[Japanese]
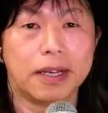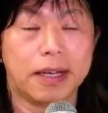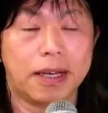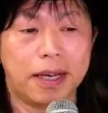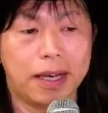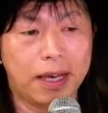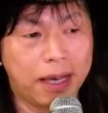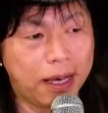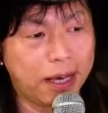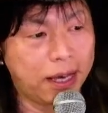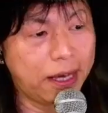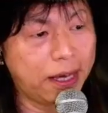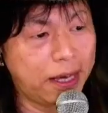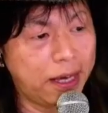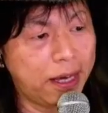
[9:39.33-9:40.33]

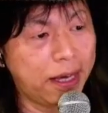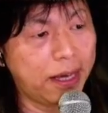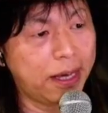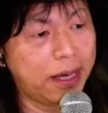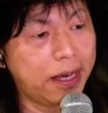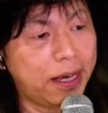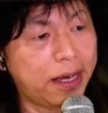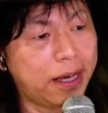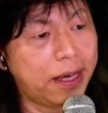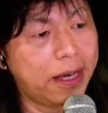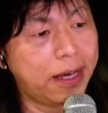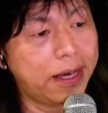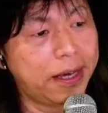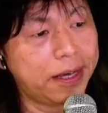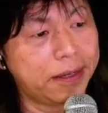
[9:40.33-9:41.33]

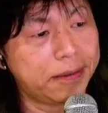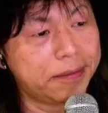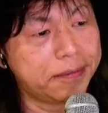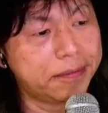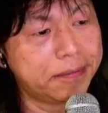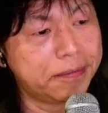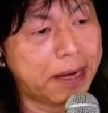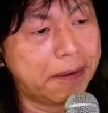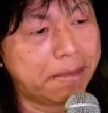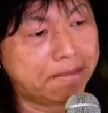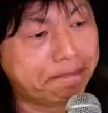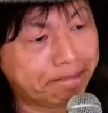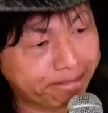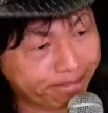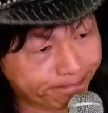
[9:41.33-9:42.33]
えー、まあ、
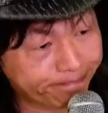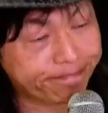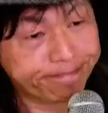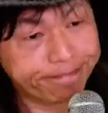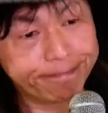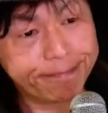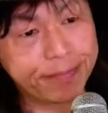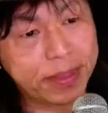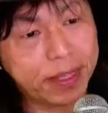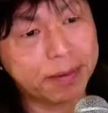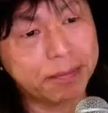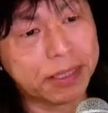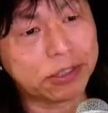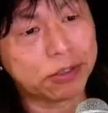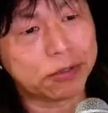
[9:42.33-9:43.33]

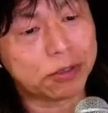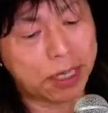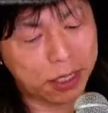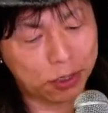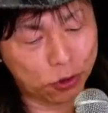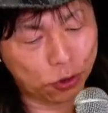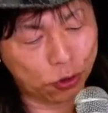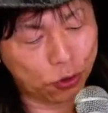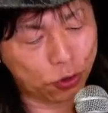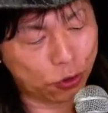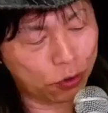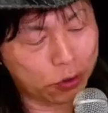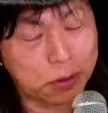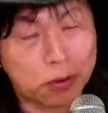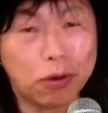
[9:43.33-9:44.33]
まあ、あ
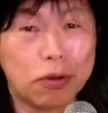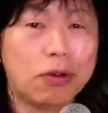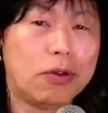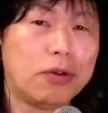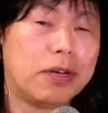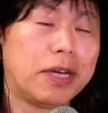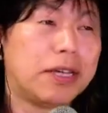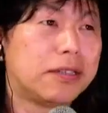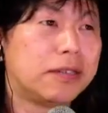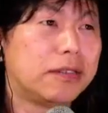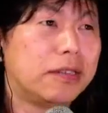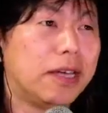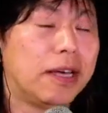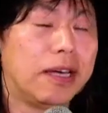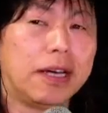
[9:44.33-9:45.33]
の、で、この、
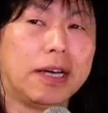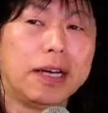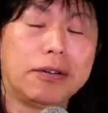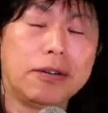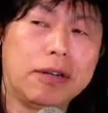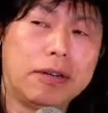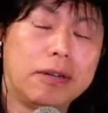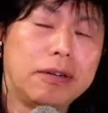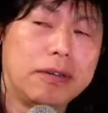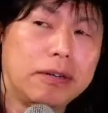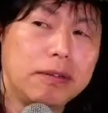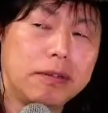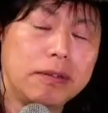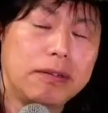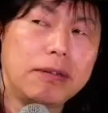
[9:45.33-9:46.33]
ね、あ
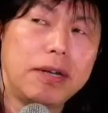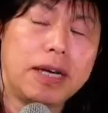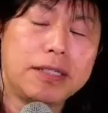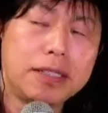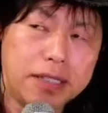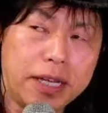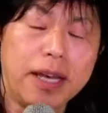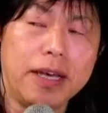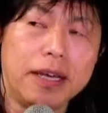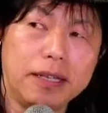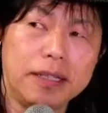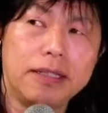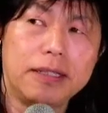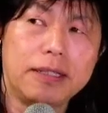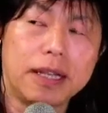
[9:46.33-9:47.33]
の、8年
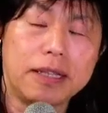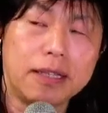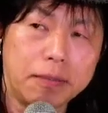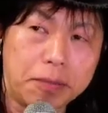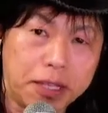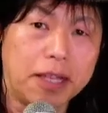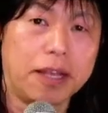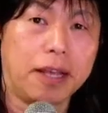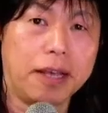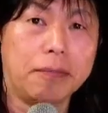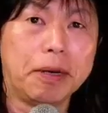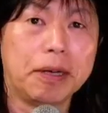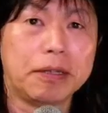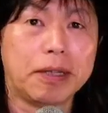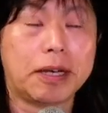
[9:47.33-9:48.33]
経ってみてね、
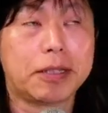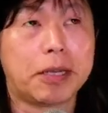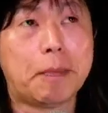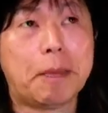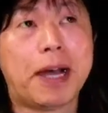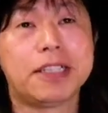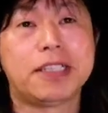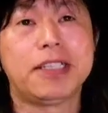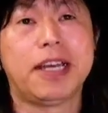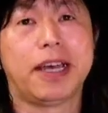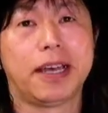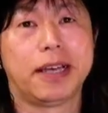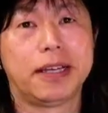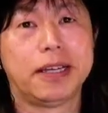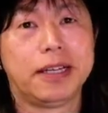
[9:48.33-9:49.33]
まあ、やっぱ8
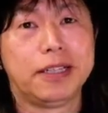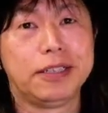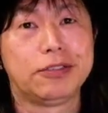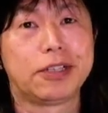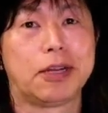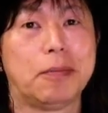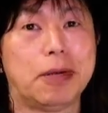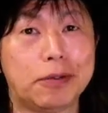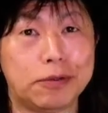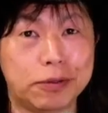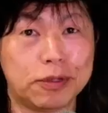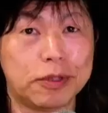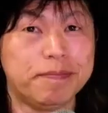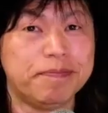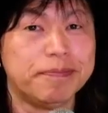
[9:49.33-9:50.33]
年、言うたら、まあ、
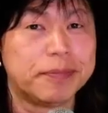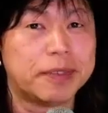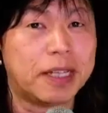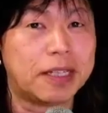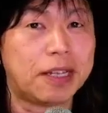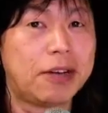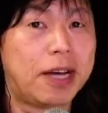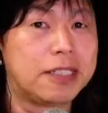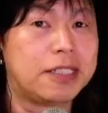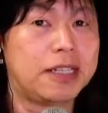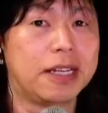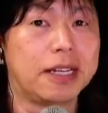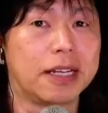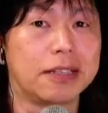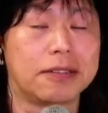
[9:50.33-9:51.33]
たったの8
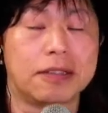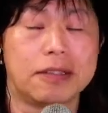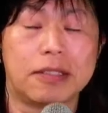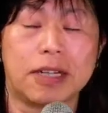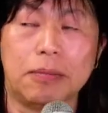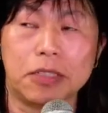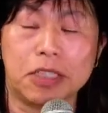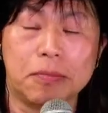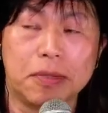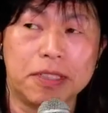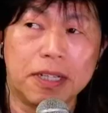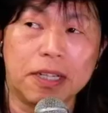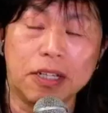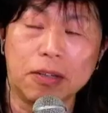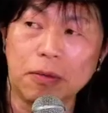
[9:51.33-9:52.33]
年なんかもしれま
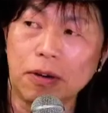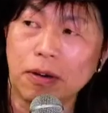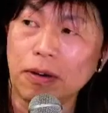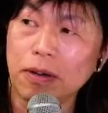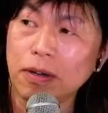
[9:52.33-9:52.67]
せんけども、